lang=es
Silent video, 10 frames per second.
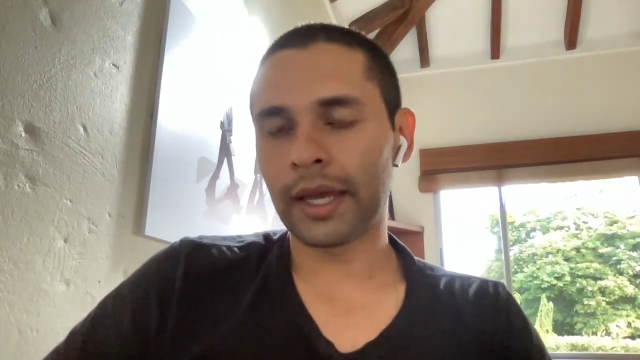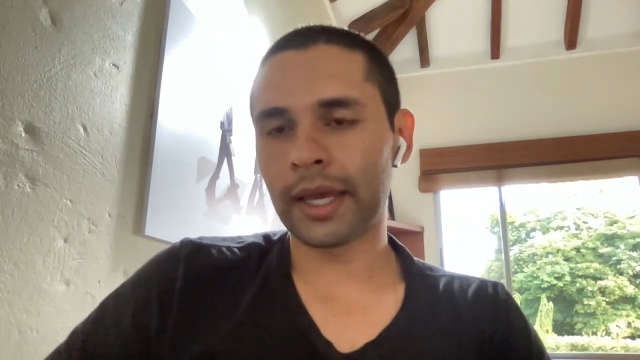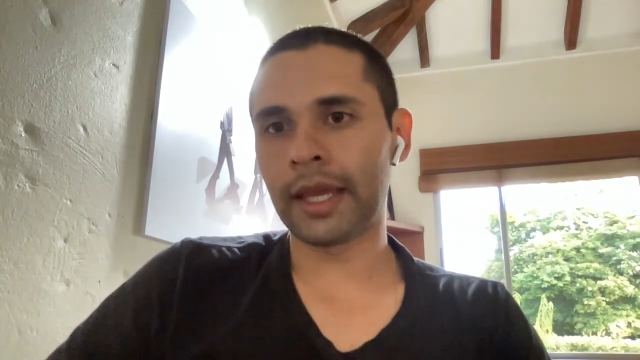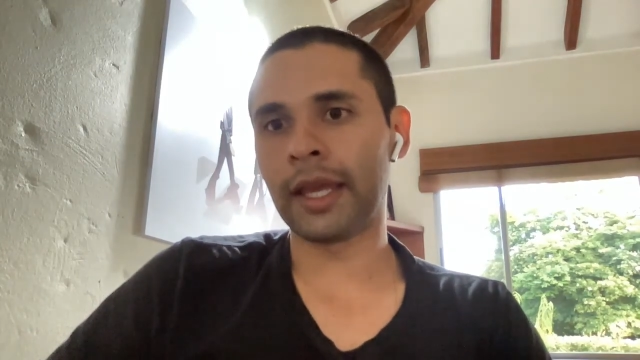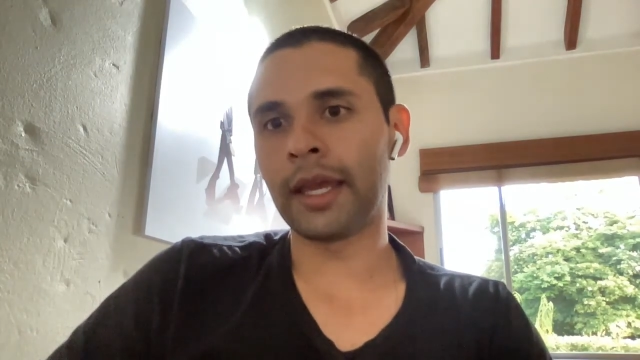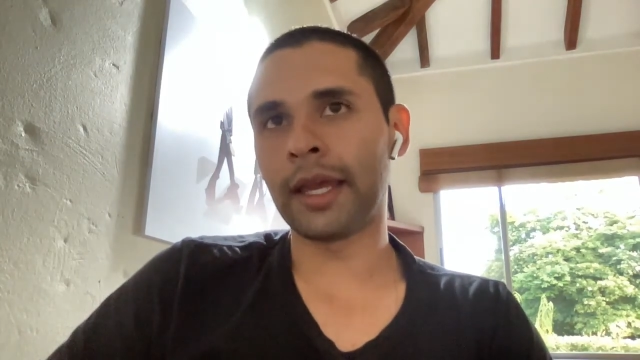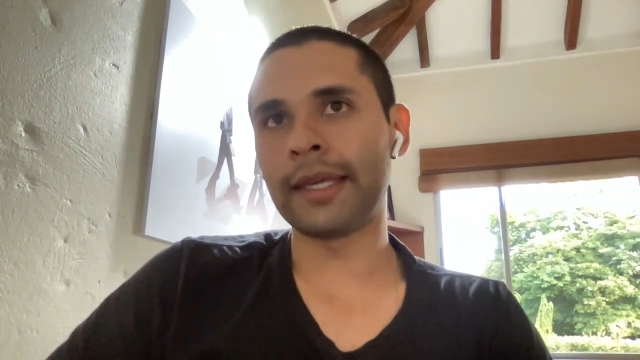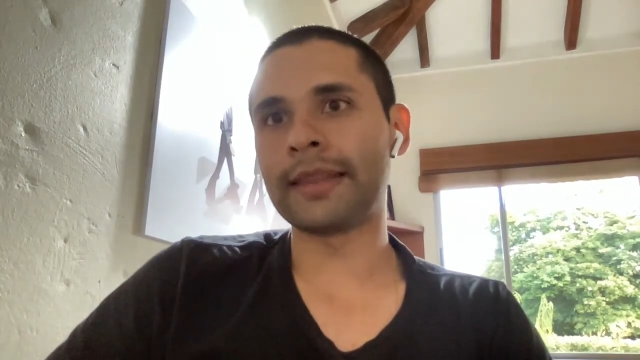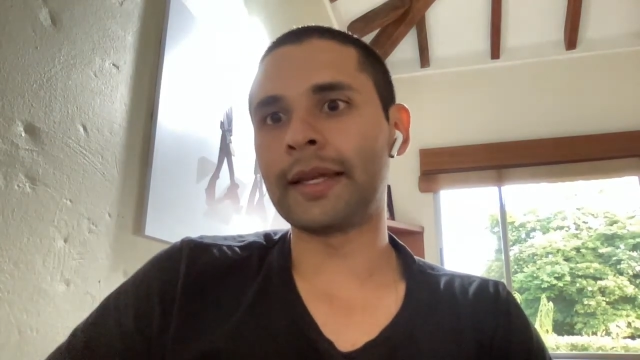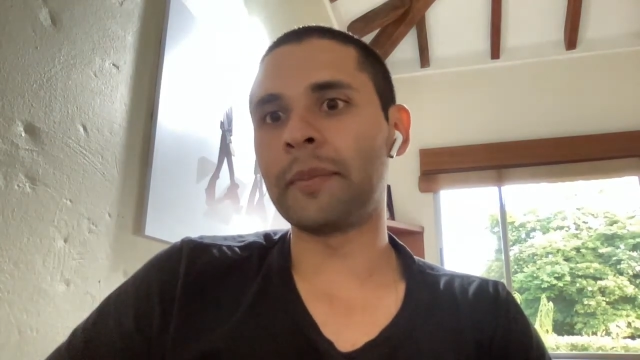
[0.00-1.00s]
eh,
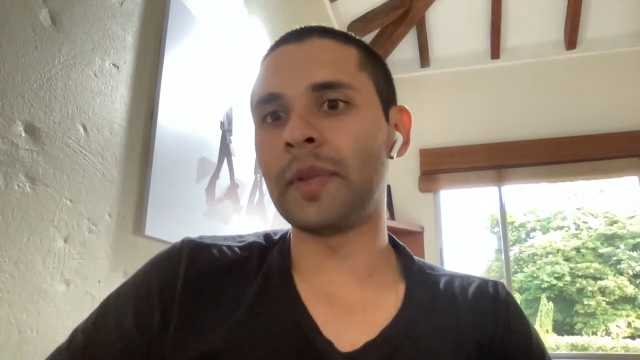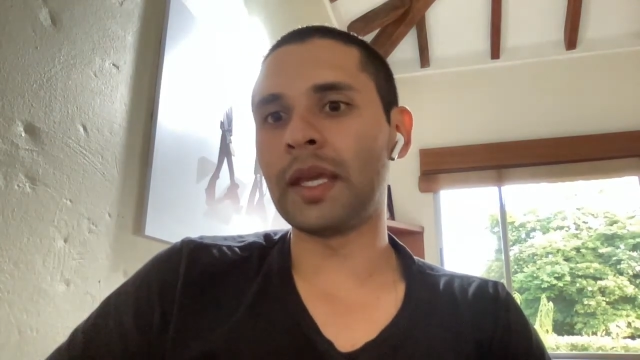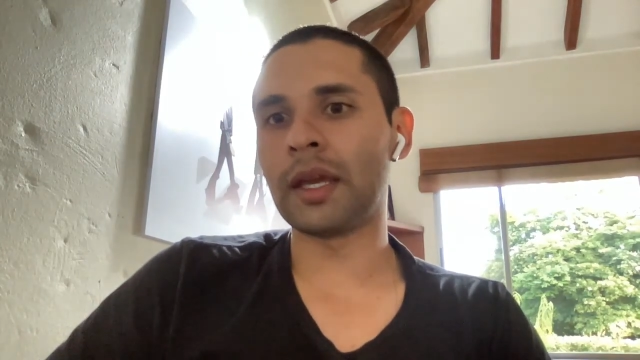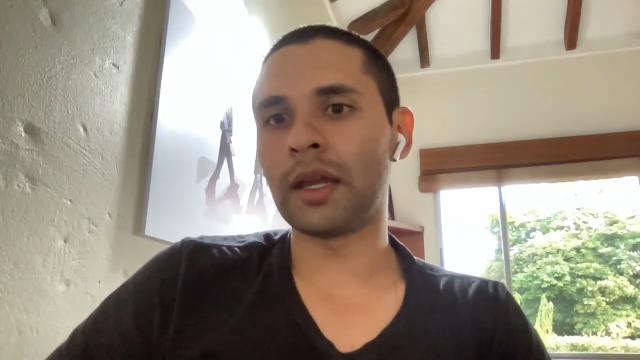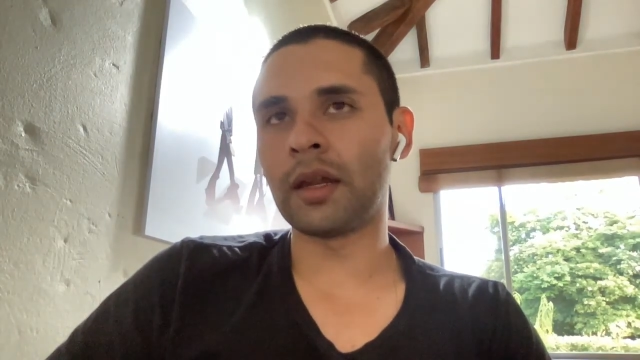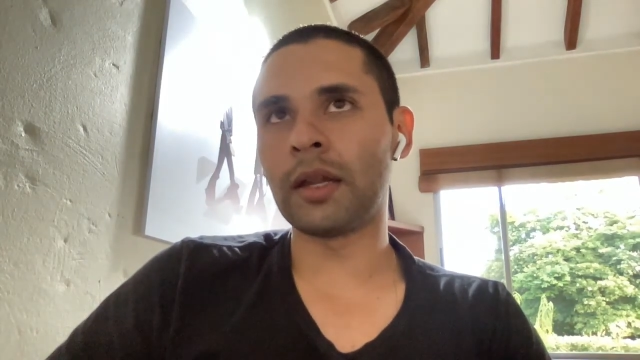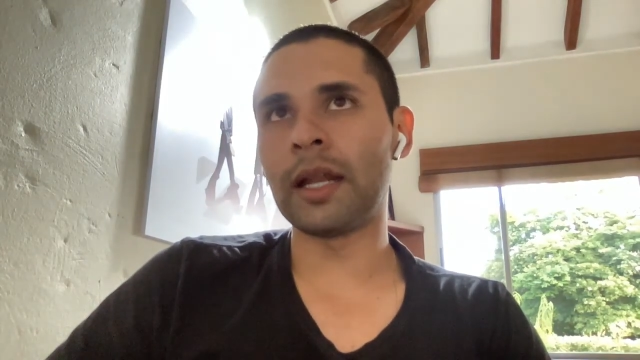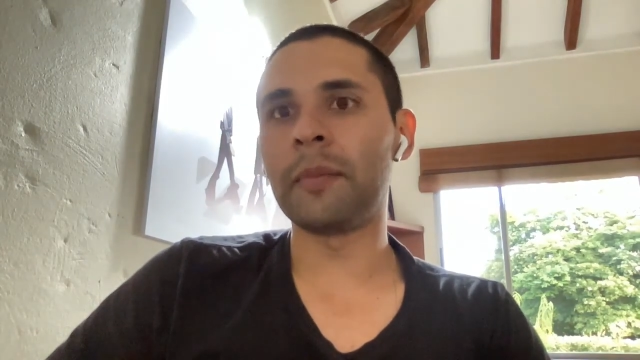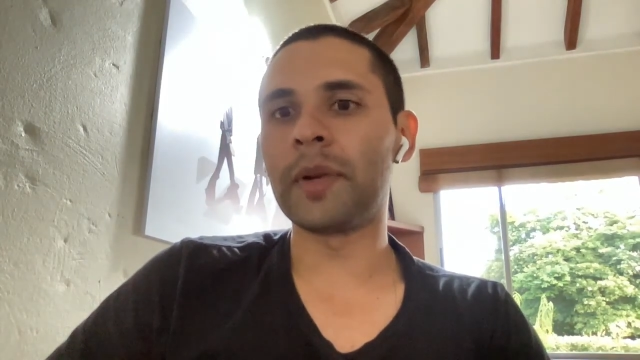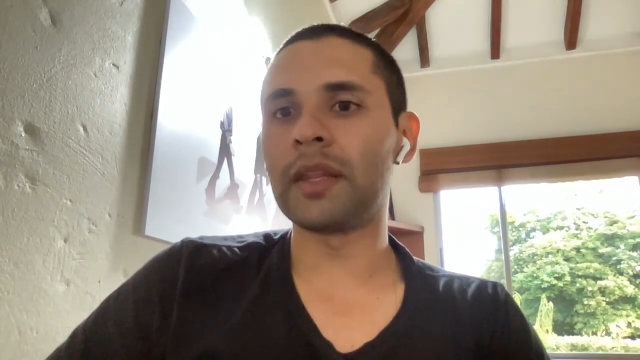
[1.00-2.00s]
y también
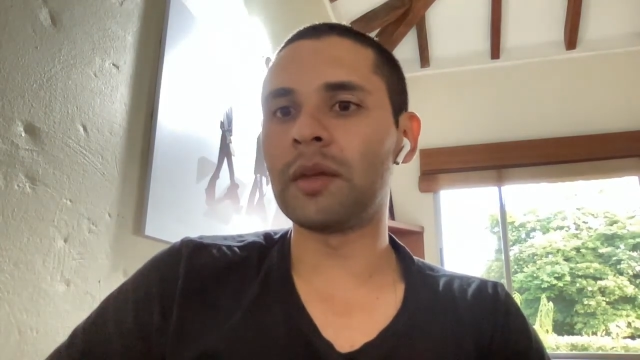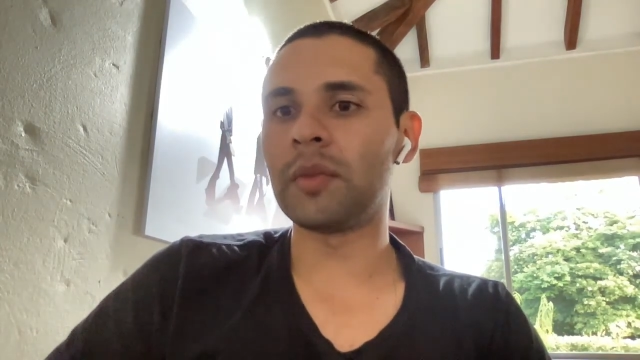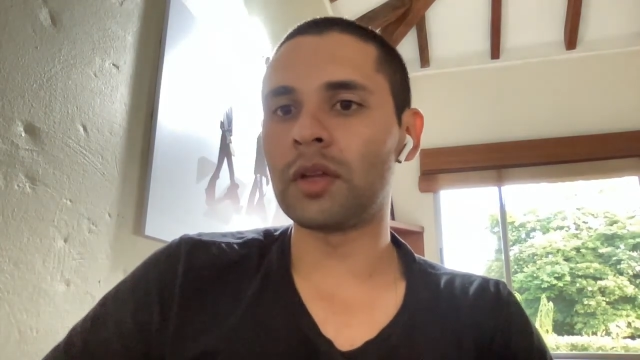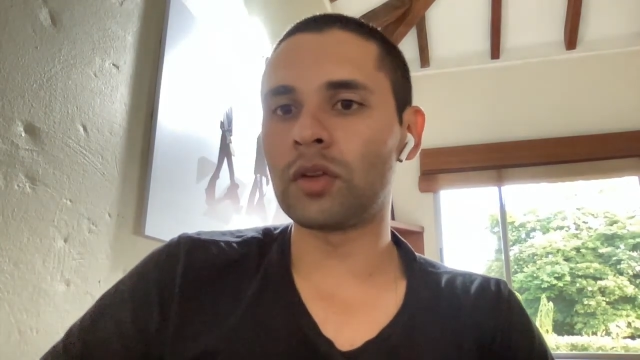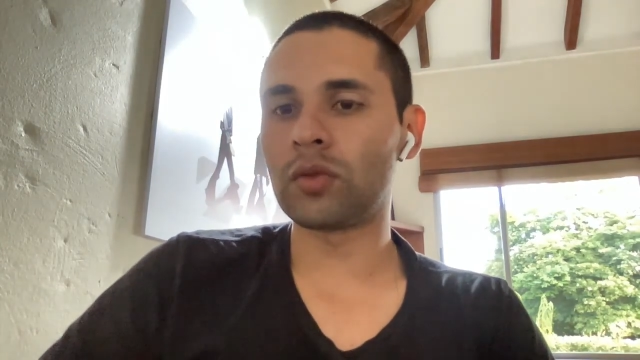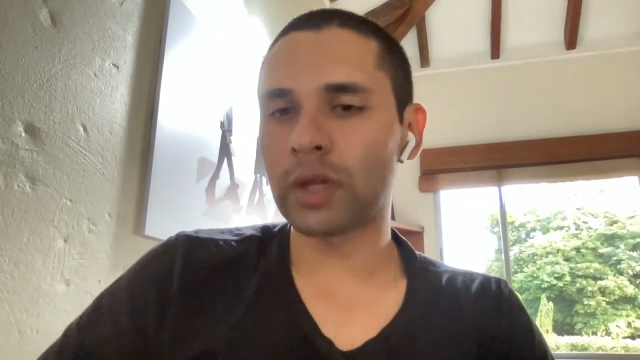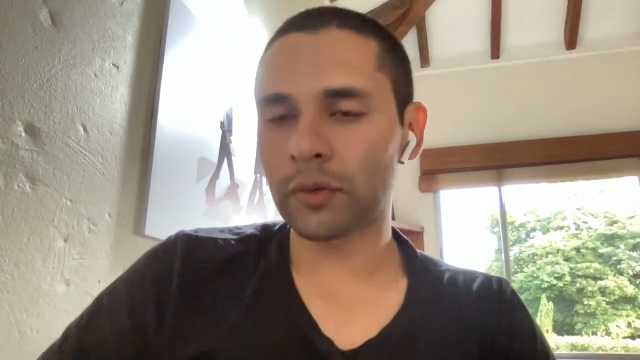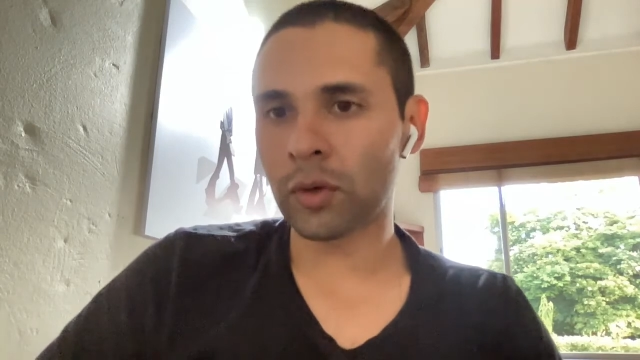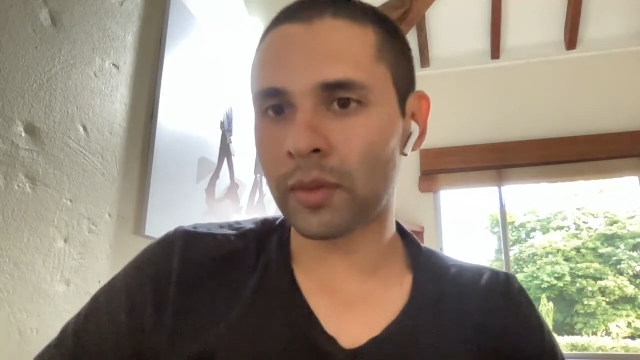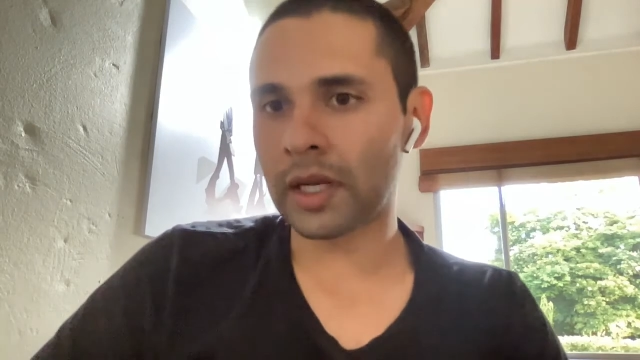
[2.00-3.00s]
el emprendimiento es una
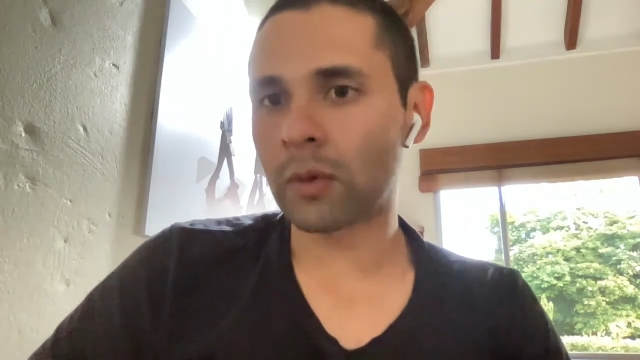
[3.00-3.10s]
forma